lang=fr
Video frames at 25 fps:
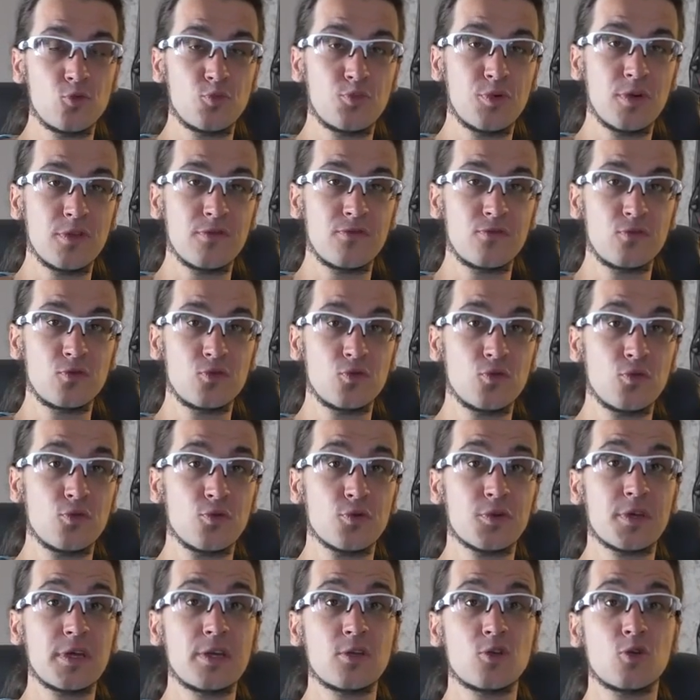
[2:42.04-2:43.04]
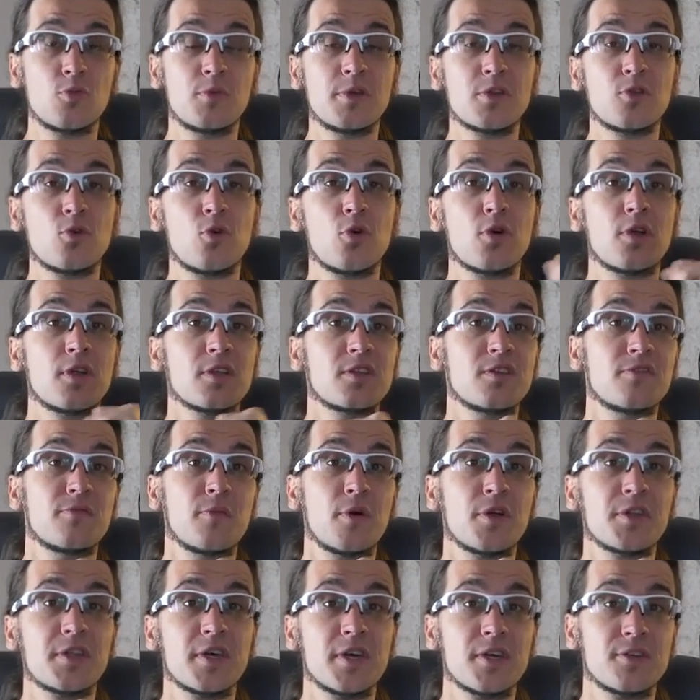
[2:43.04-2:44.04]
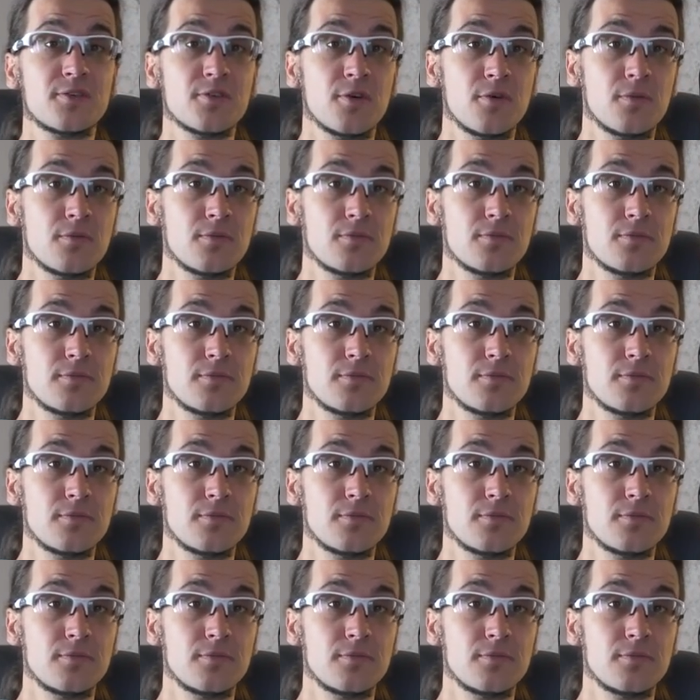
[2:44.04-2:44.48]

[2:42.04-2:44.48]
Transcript: du point de fusion de quelques métaux relativement intéressants.